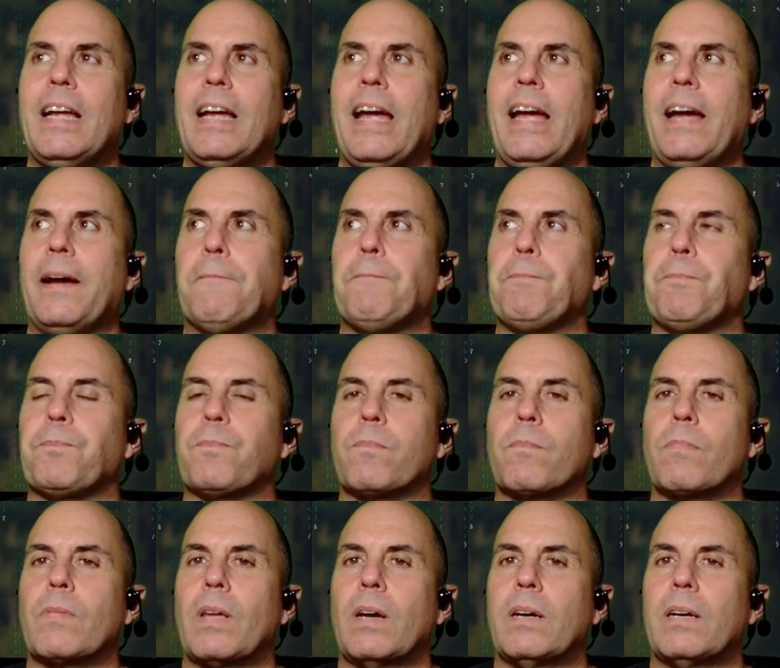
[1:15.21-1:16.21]
Em,
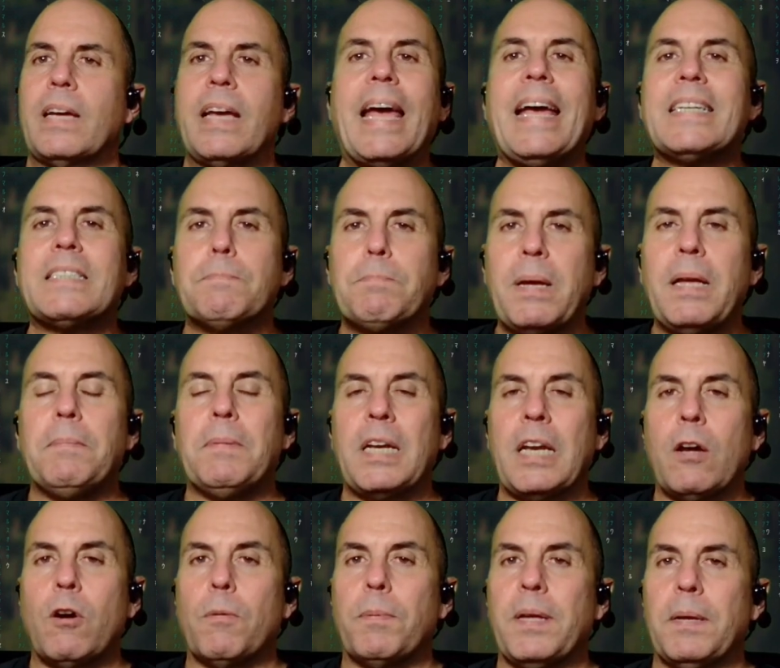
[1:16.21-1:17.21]
¿Qué es BIM y
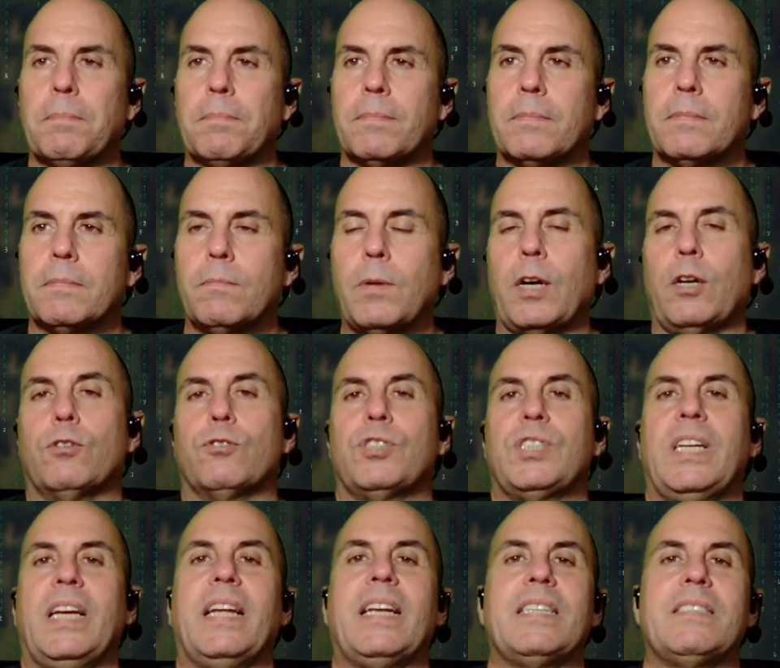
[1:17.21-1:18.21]
NeoBIM? Bueno,
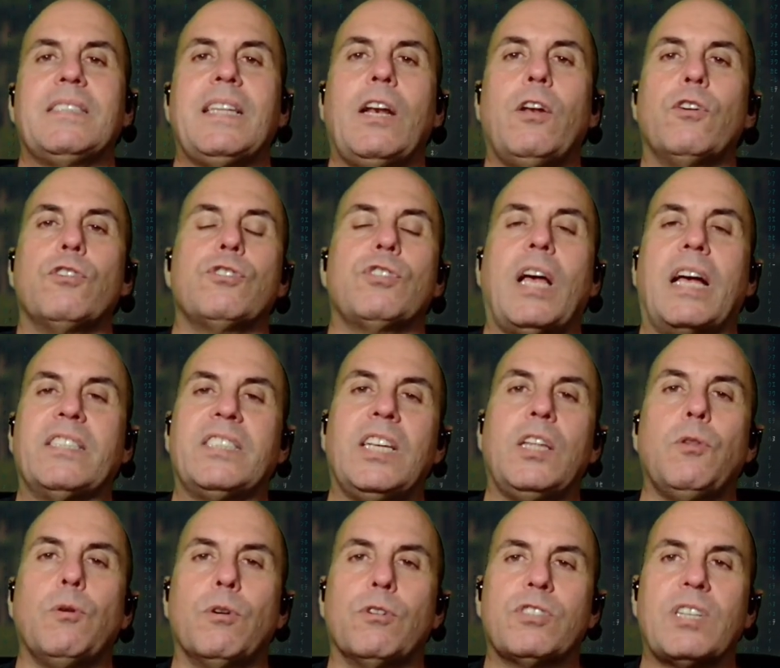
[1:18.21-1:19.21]
si eres de los
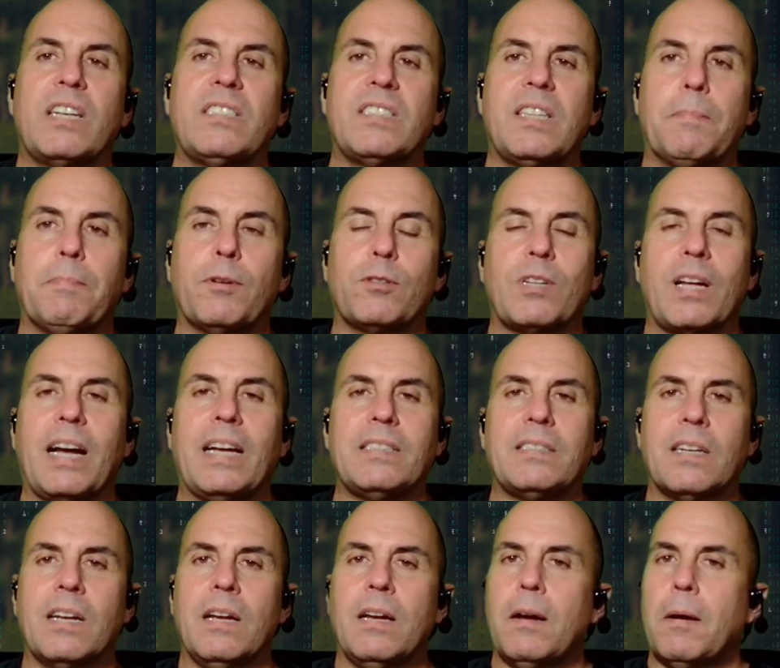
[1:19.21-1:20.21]
asiduos a este
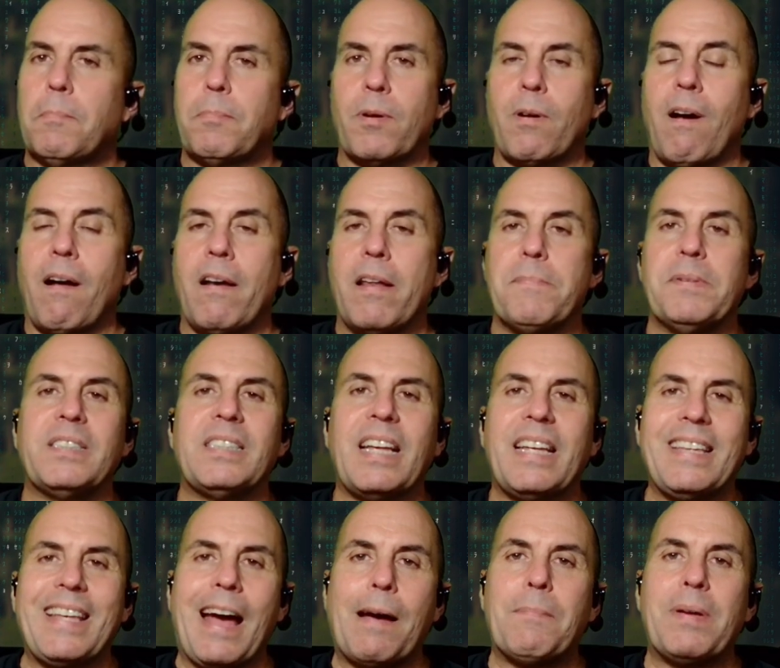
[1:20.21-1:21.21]
podcast,
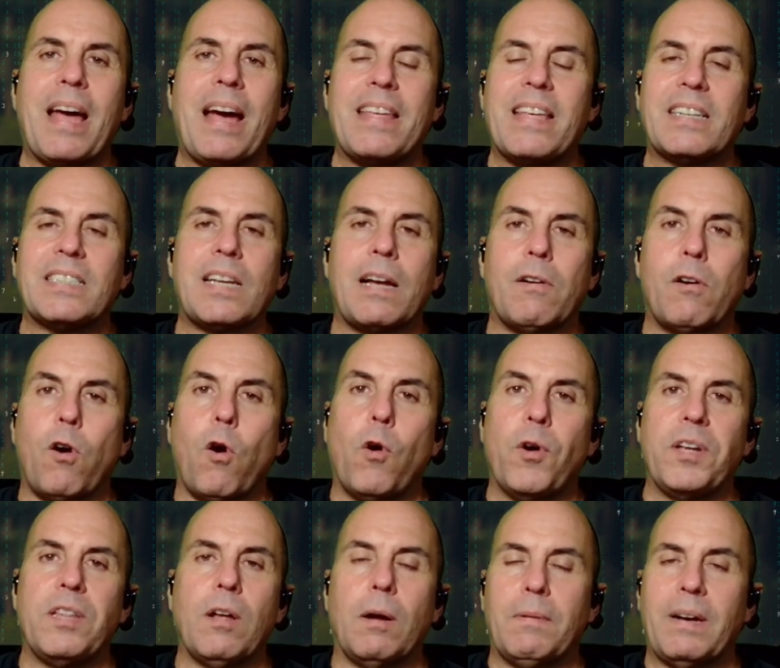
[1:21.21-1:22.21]
probablemente ya me hayas
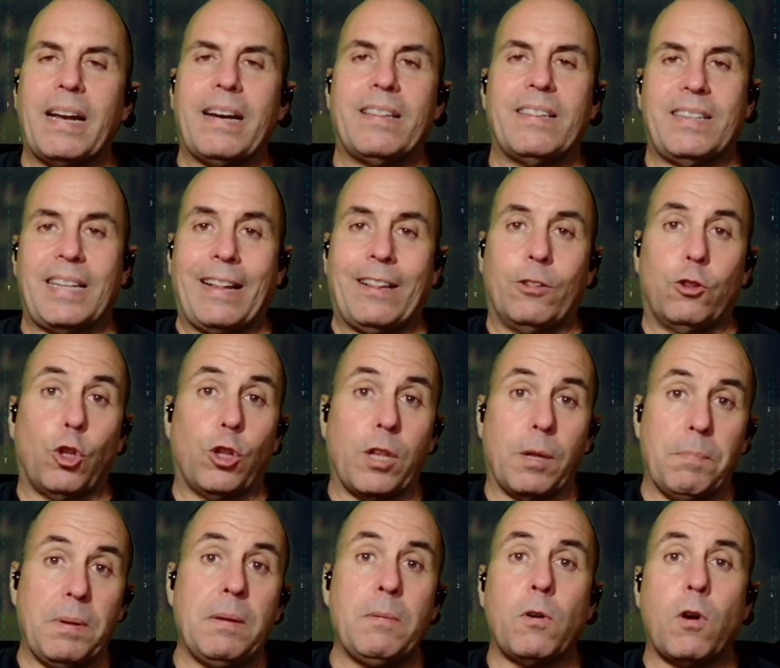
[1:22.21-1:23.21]
oído hablar tanto de
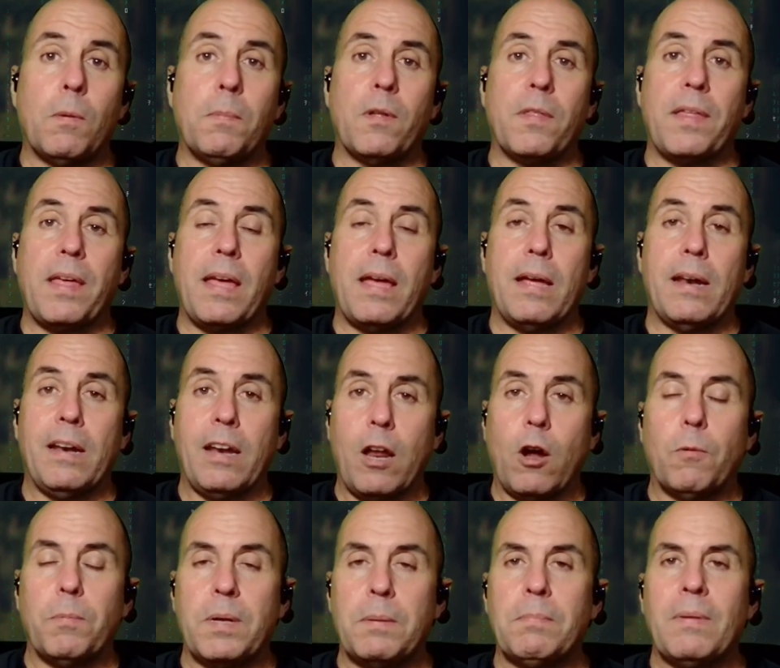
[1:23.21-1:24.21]
BIM como de
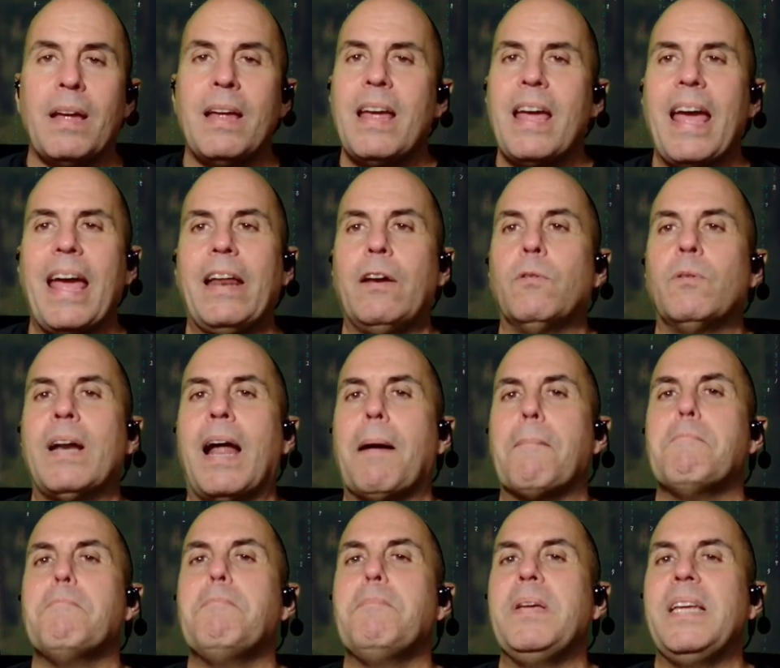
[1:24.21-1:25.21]
NeoBIM en una
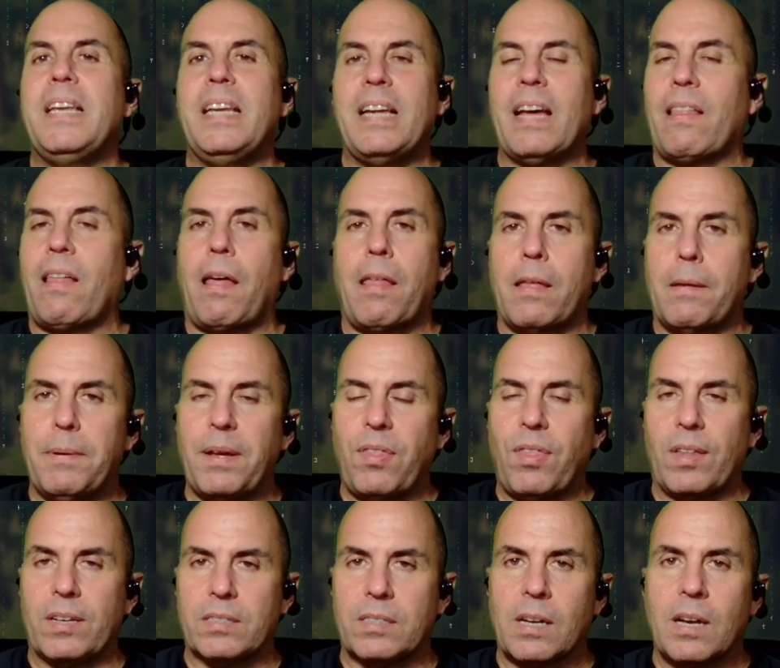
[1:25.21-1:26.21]
miriada de
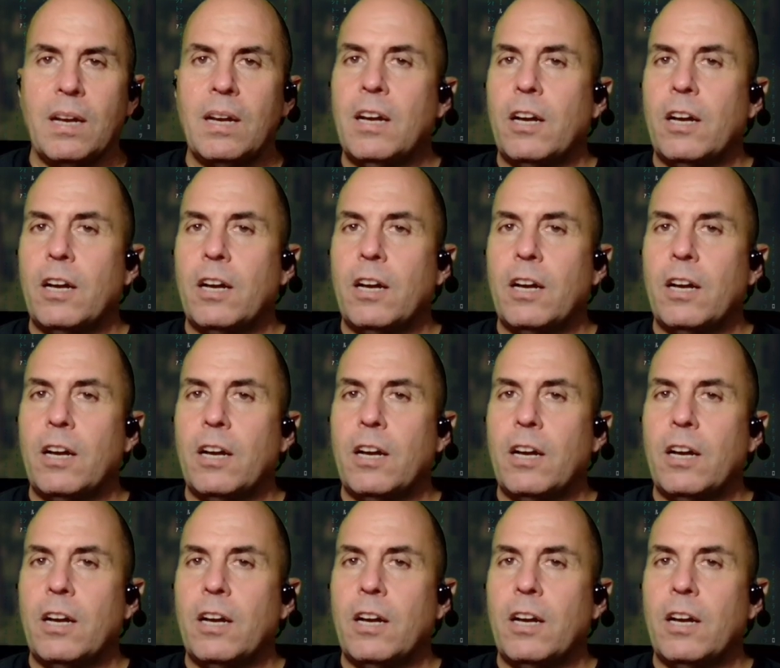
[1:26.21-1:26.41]
veces.